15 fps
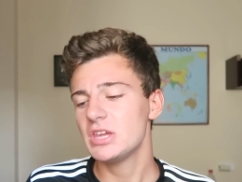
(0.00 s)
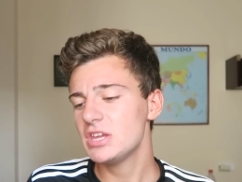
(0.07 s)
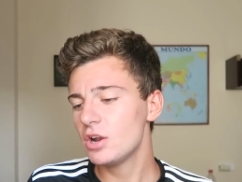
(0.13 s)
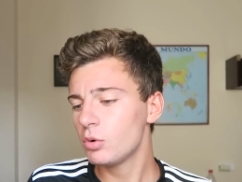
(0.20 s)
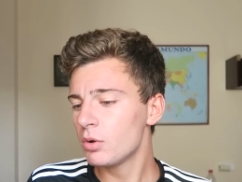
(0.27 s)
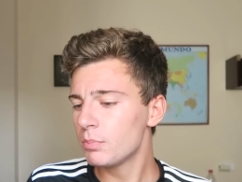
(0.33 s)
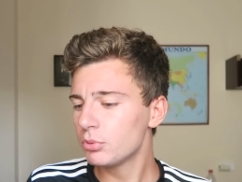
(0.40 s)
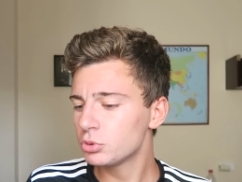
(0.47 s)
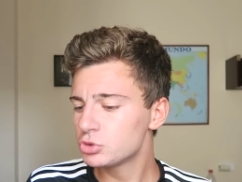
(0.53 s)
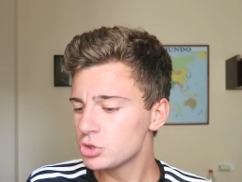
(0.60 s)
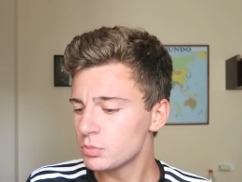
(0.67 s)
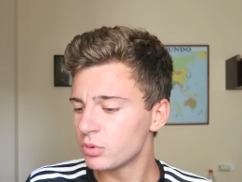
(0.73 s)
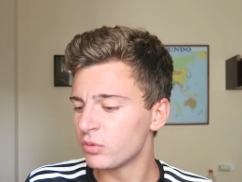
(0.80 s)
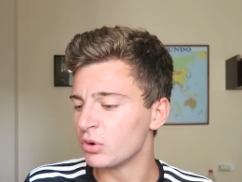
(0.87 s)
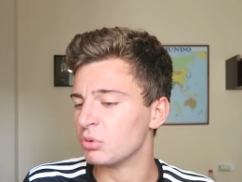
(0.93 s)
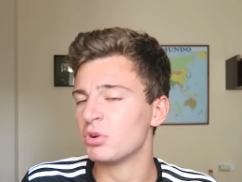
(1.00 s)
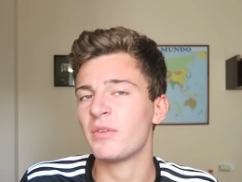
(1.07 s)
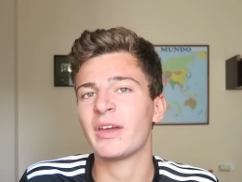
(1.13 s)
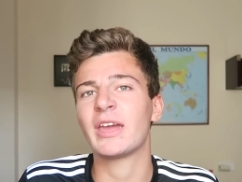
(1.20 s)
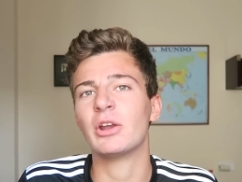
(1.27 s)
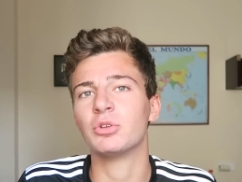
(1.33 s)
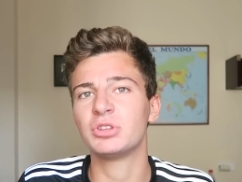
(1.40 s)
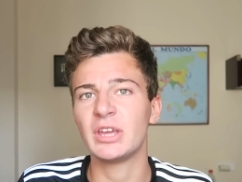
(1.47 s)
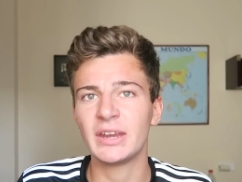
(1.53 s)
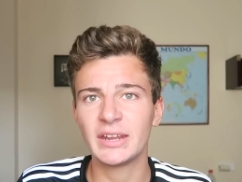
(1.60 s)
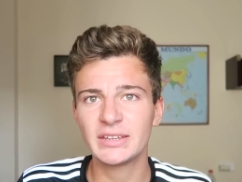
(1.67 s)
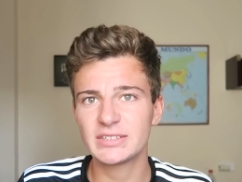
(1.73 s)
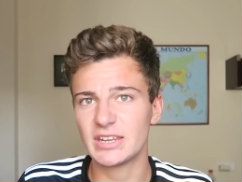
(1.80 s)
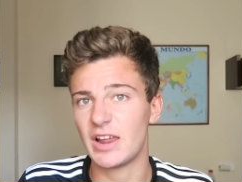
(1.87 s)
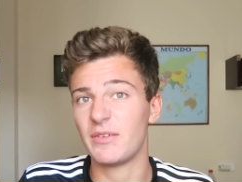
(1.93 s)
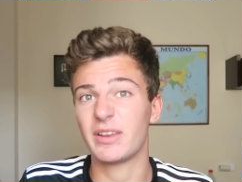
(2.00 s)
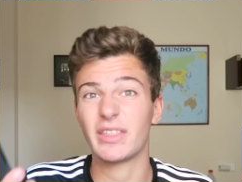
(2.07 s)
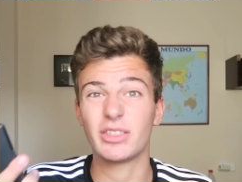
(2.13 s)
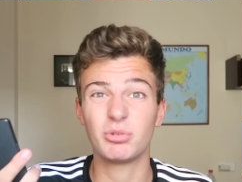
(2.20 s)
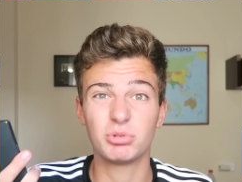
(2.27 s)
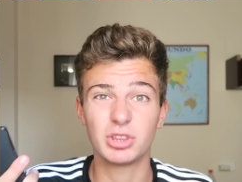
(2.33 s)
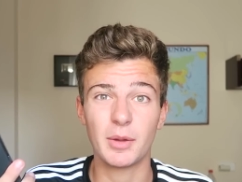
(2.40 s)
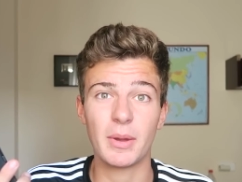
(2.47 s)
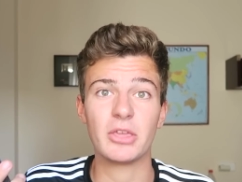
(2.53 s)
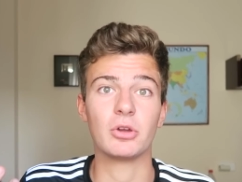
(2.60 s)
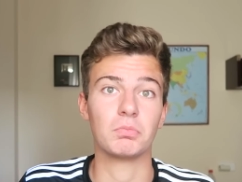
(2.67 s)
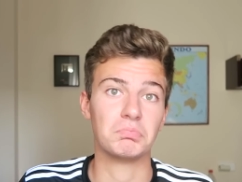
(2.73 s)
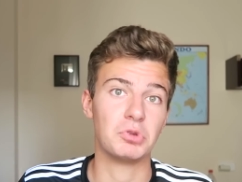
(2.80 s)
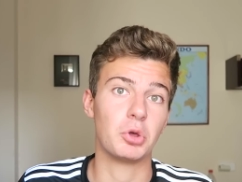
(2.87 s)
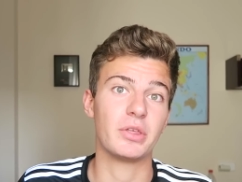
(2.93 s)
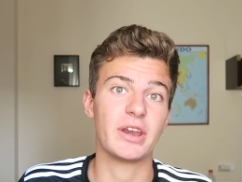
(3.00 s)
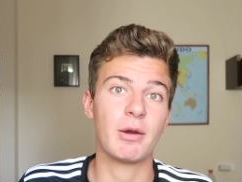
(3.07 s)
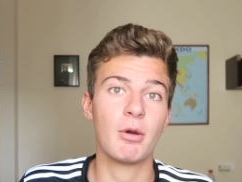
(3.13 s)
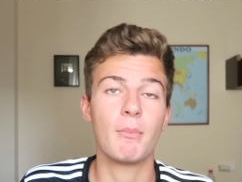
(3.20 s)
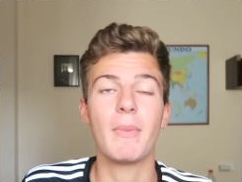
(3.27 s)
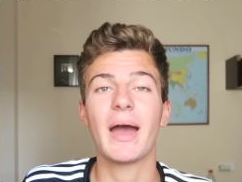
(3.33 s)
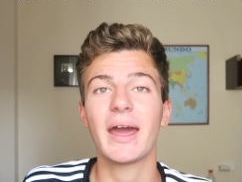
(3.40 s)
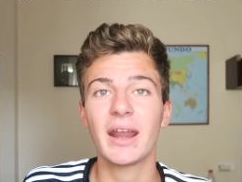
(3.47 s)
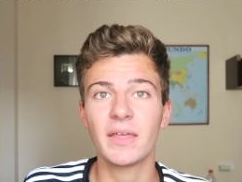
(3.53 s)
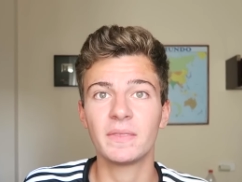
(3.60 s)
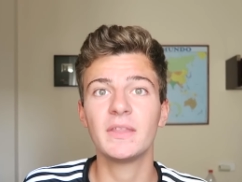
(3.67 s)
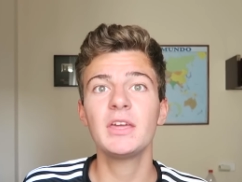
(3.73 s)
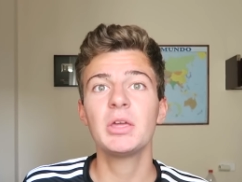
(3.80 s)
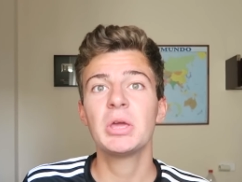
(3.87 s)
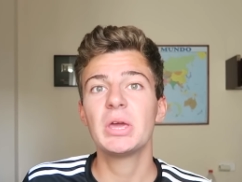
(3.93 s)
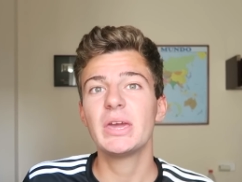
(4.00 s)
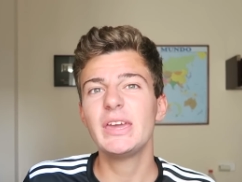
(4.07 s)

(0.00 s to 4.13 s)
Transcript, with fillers: Y el OnePlus 2, pues bueno, una vez que lo tienes, la verdad tiene un tamaño, lo digamos, más grande.